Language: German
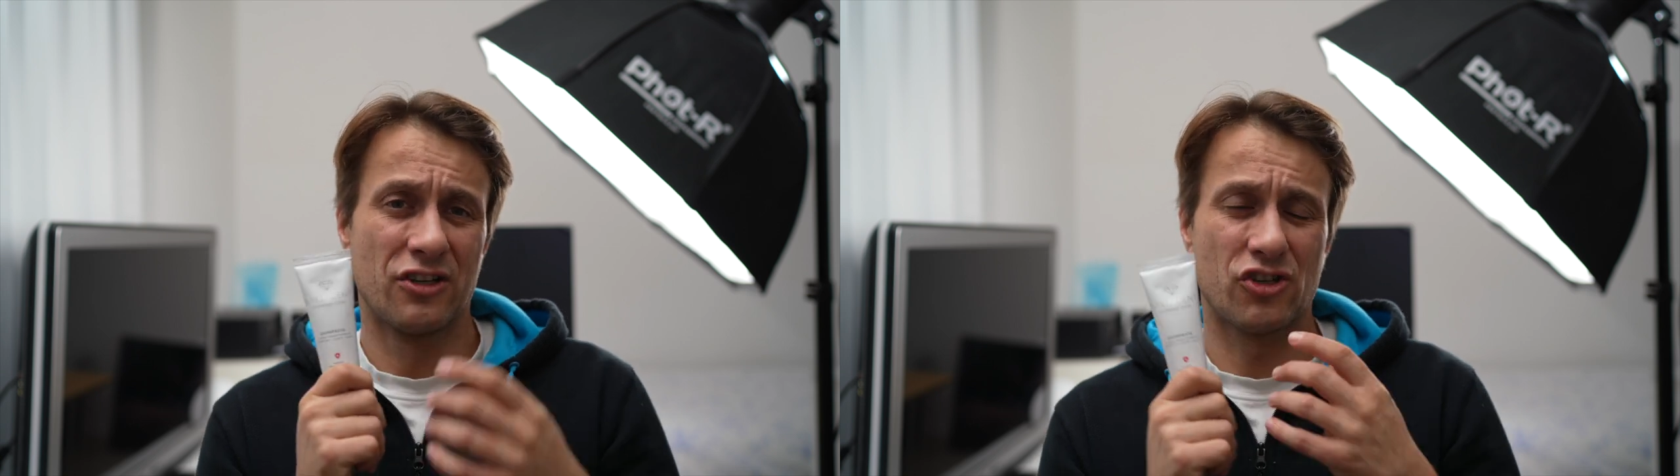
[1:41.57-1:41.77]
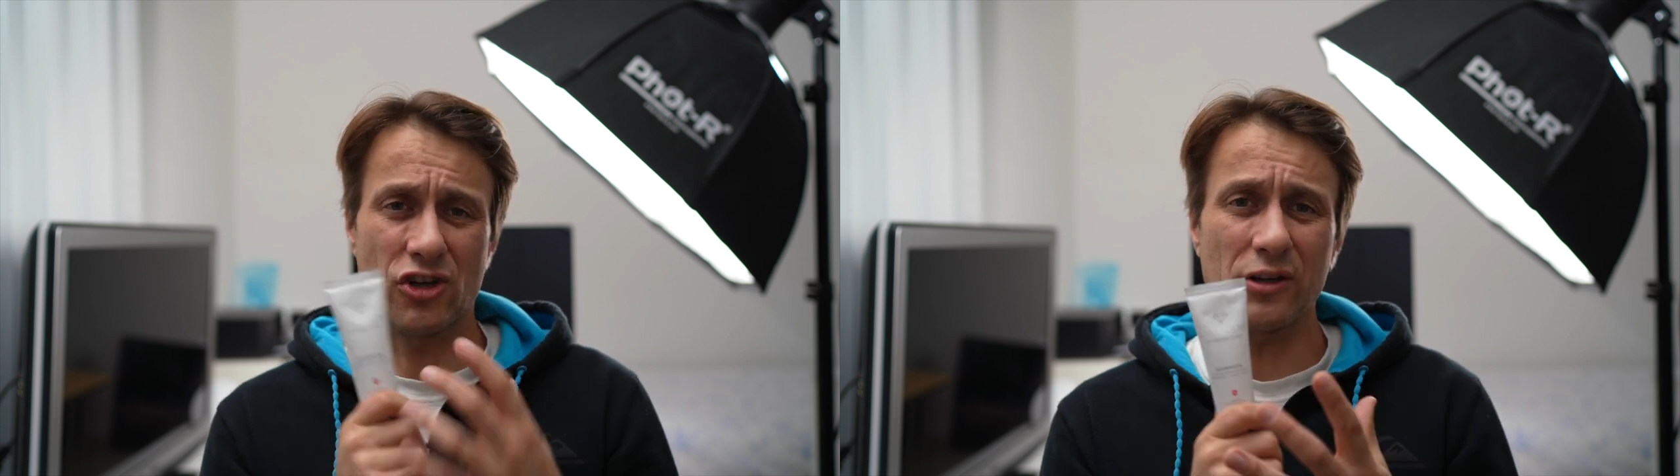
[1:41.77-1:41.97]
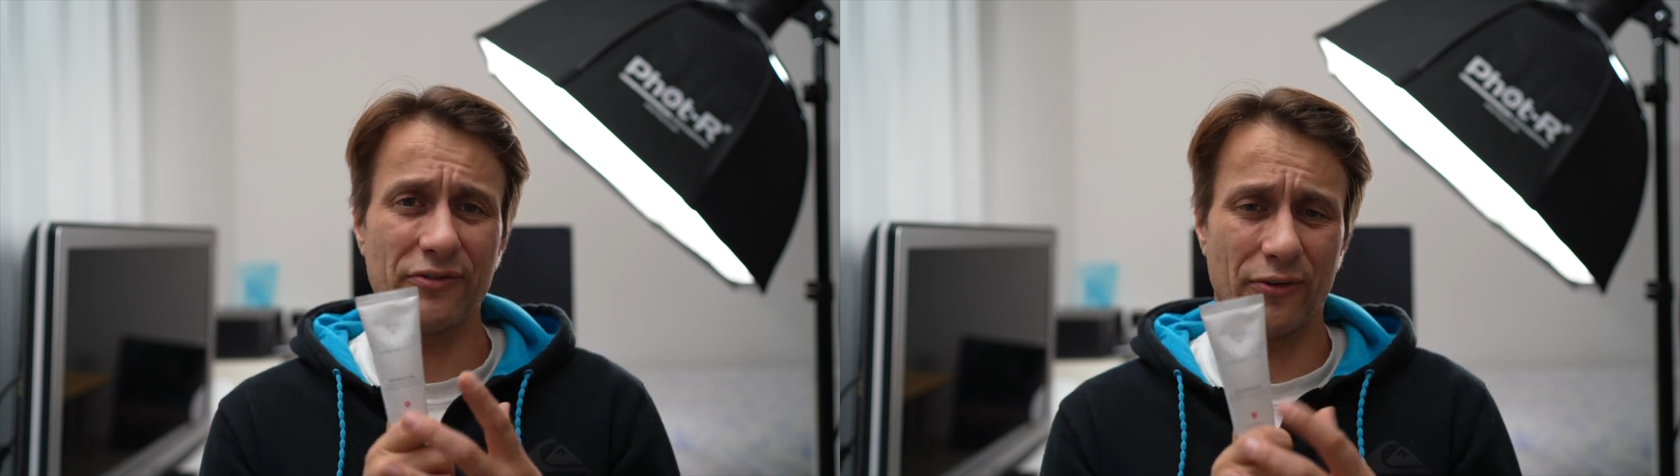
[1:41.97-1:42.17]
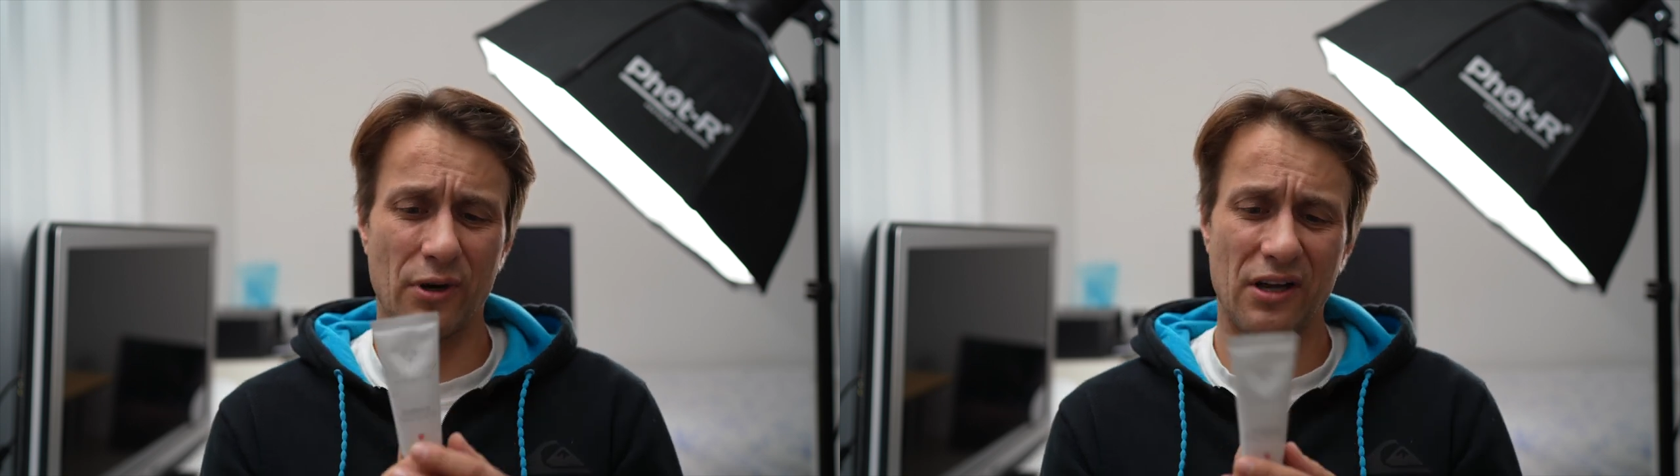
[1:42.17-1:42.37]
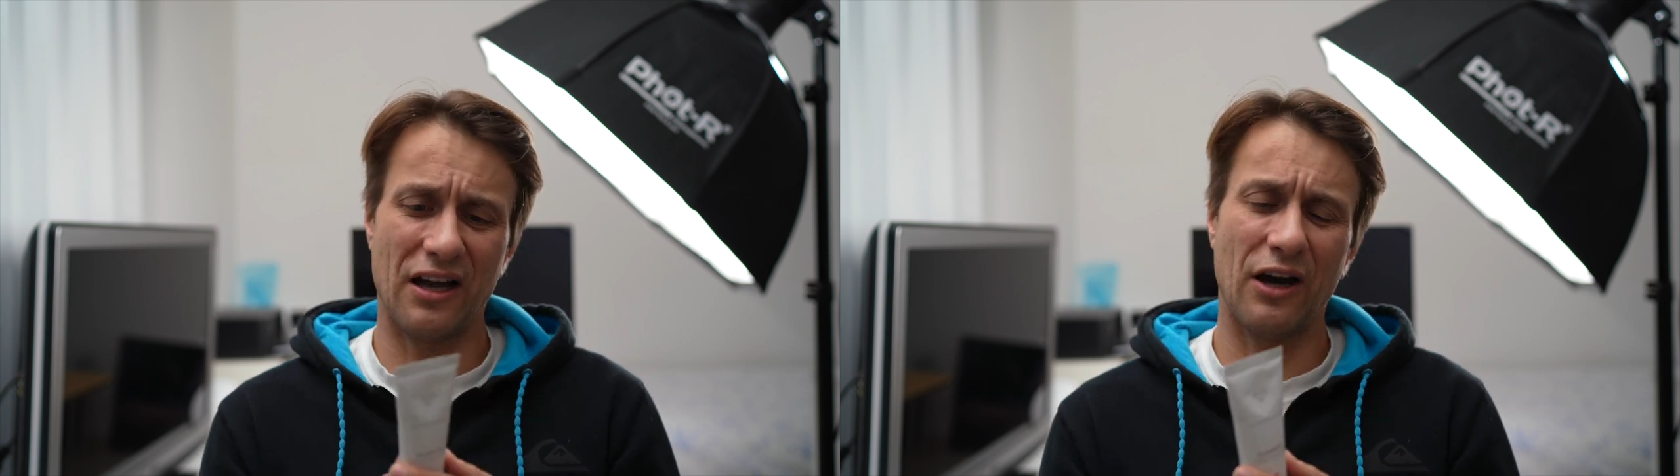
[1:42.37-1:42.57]
Schaut
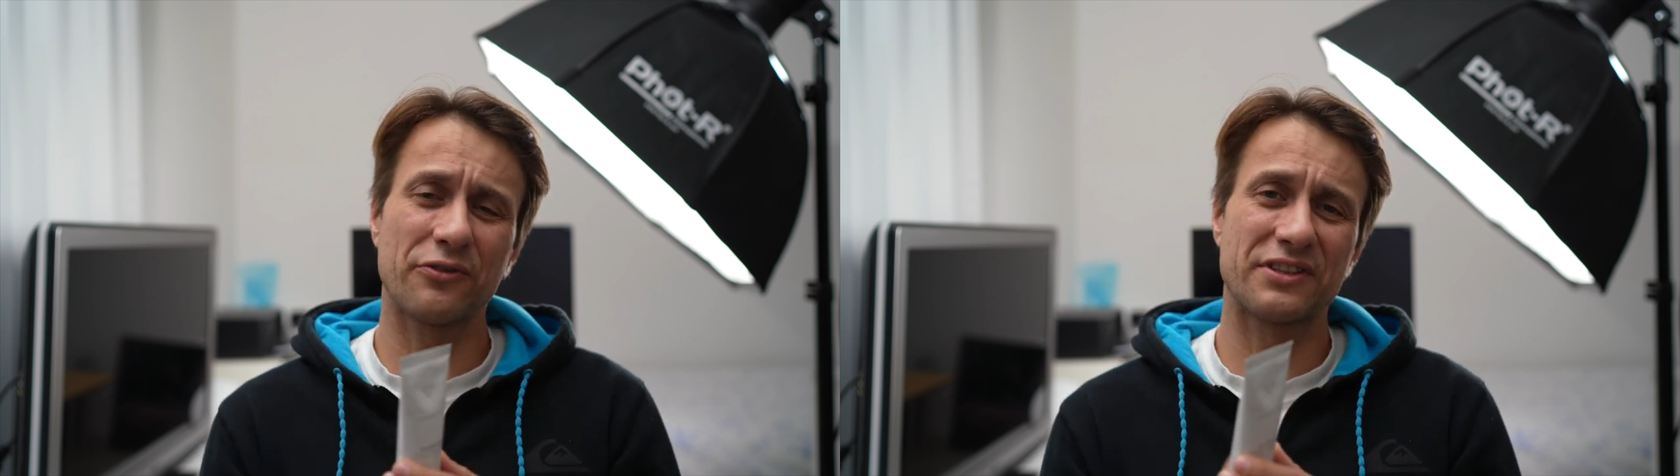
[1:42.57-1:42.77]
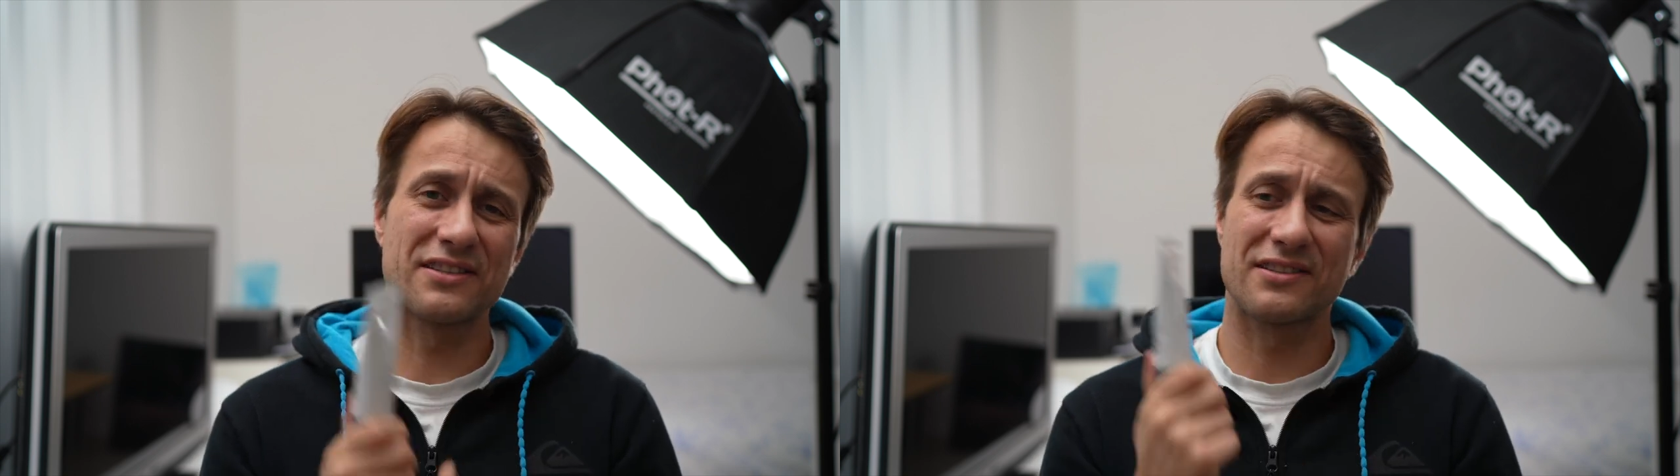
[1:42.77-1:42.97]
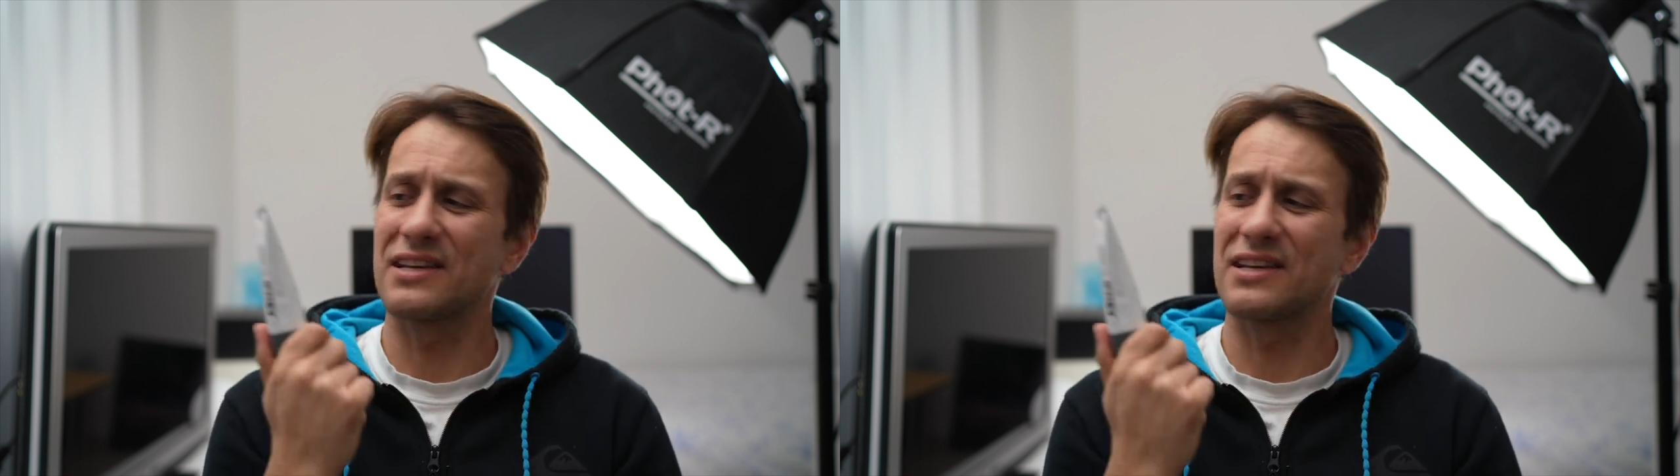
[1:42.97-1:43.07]
vor, auf diese